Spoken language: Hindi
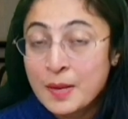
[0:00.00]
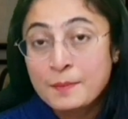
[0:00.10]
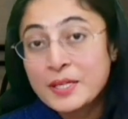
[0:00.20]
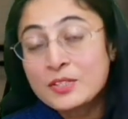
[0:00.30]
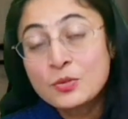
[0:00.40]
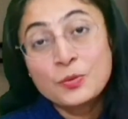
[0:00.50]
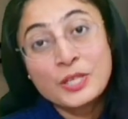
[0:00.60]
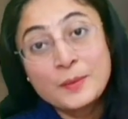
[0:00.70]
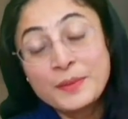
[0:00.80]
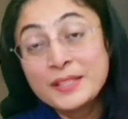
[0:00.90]
प्लीज़
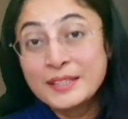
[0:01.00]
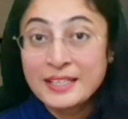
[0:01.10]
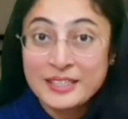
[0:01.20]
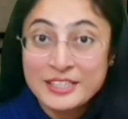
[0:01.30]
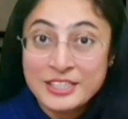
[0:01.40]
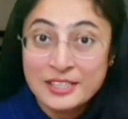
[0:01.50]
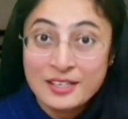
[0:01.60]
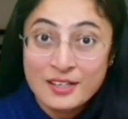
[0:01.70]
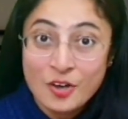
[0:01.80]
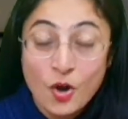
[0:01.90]
उन्हें भी देख
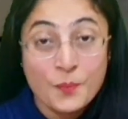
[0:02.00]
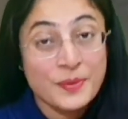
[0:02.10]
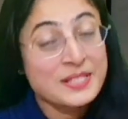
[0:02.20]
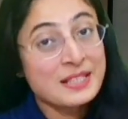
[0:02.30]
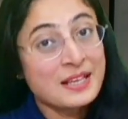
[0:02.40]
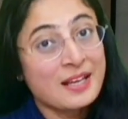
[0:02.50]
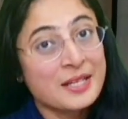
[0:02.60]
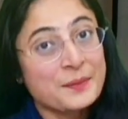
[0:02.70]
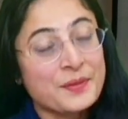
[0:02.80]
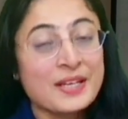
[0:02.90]
लीजिएगा और पसंद
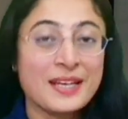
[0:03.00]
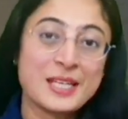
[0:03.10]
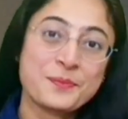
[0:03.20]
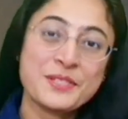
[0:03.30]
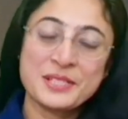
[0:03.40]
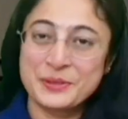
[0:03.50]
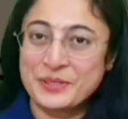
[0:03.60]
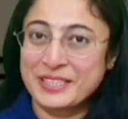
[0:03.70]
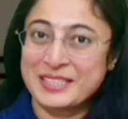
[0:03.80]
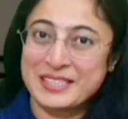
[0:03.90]
आने पर लाइक भी जरूर
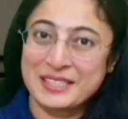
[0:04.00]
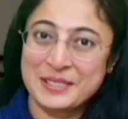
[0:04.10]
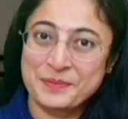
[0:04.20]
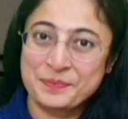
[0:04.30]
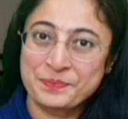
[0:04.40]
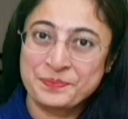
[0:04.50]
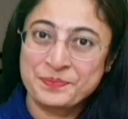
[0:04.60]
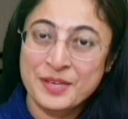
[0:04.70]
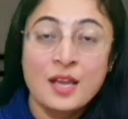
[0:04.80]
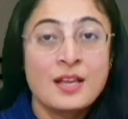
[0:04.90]
कर दीजिएगा
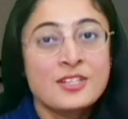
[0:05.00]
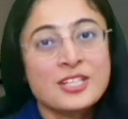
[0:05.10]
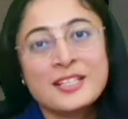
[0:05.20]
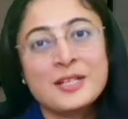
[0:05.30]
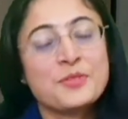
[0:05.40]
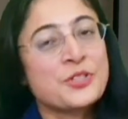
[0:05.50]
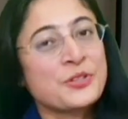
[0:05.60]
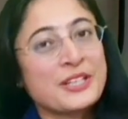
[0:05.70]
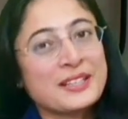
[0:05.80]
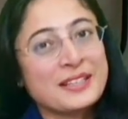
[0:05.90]
चलिए अब
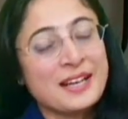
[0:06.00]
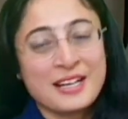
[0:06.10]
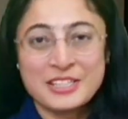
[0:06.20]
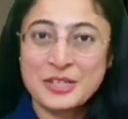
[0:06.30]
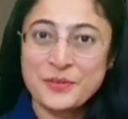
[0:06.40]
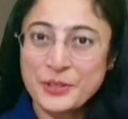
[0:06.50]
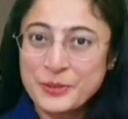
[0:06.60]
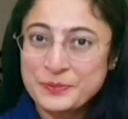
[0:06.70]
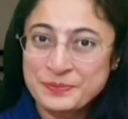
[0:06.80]
शुरू करते हैं आज का वीडियो